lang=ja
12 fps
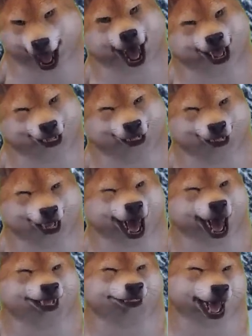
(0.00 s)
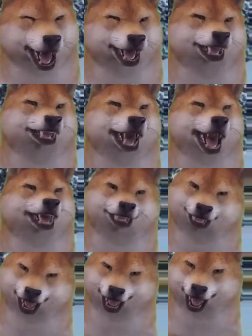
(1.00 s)
え問答無用で排除されてん
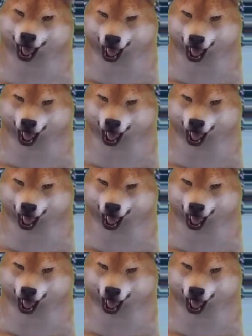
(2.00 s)
のか、